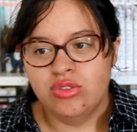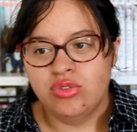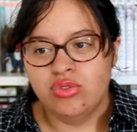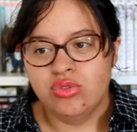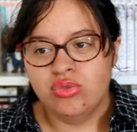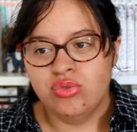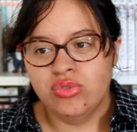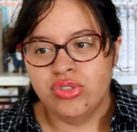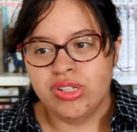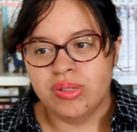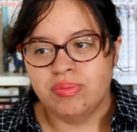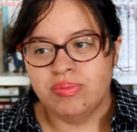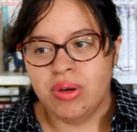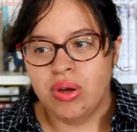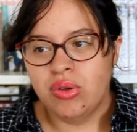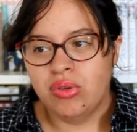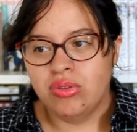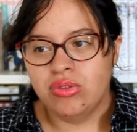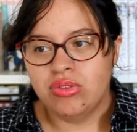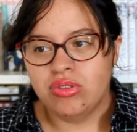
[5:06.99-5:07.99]
Du coup, j'ai
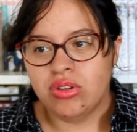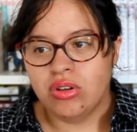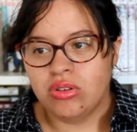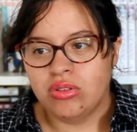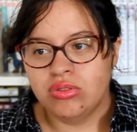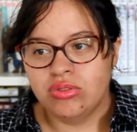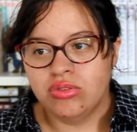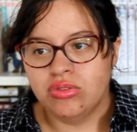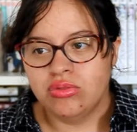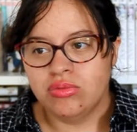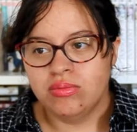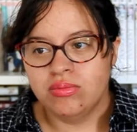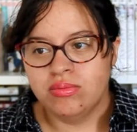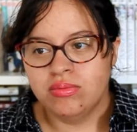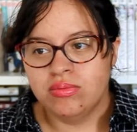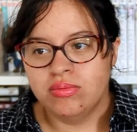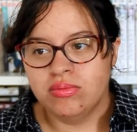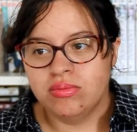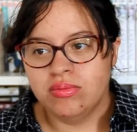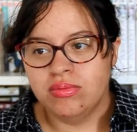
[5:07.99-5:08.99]
pas eu le temps de
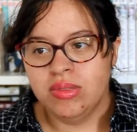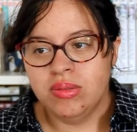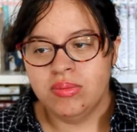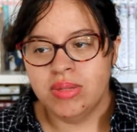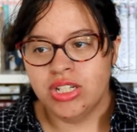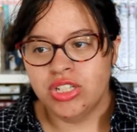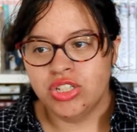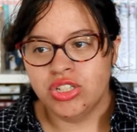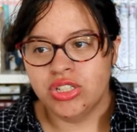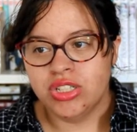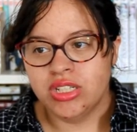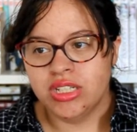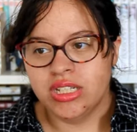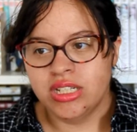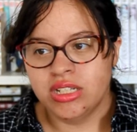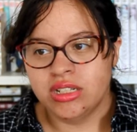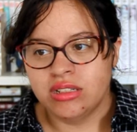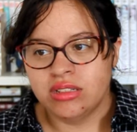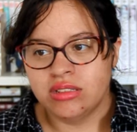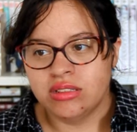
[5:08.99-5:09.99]

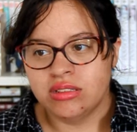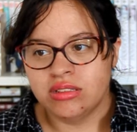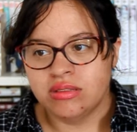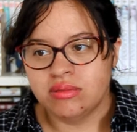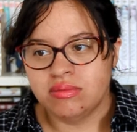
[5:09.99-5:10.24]
m'imaginer un,